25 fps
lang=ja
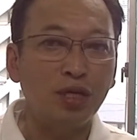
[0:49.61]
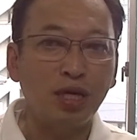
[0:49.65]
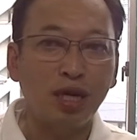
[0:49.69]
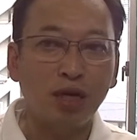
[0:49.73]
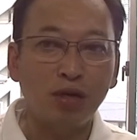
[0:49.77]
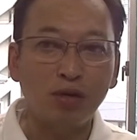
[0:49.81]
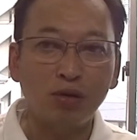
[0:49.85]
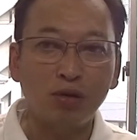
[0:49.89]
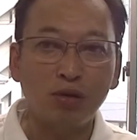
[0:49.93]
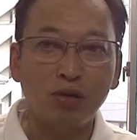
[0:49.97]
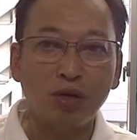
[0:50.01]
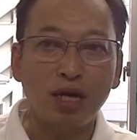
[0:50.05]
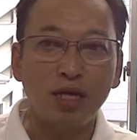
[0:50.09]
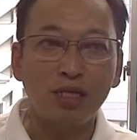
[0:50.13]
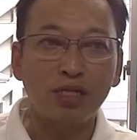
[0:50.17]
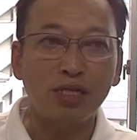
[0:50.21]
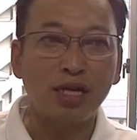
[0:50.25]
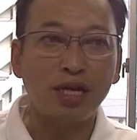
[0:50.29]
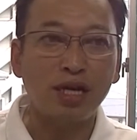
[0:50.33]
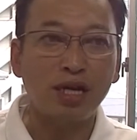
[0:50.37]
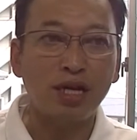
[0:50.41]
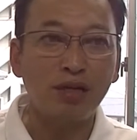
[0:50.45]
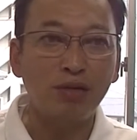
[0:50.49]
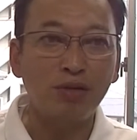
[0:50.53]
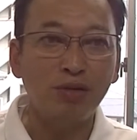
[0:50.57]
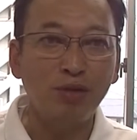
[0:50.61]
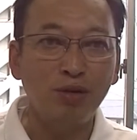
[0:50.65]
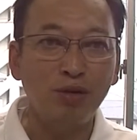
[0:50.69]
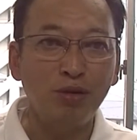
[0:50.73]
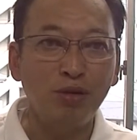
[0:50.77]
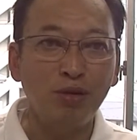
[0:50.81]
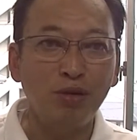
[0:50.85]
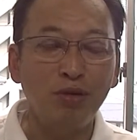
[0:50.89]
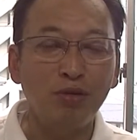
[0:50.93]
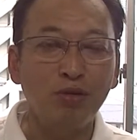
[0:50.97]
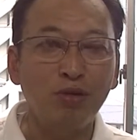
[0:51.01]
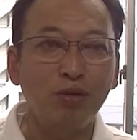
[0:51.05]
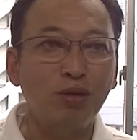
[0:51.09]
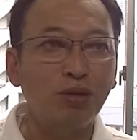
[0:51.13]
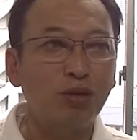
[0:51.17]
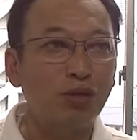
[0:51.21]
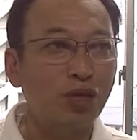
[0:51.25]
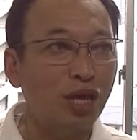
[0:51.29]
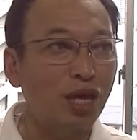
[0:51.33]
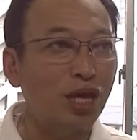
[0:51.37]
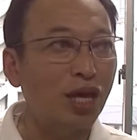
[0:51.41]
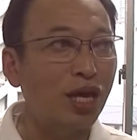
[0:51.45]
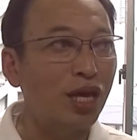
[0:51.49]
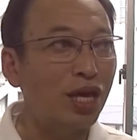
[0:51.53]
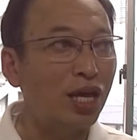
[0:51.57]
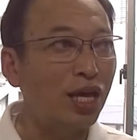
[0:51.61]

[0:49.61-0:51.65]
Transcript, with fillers: やることが朝からあるということで、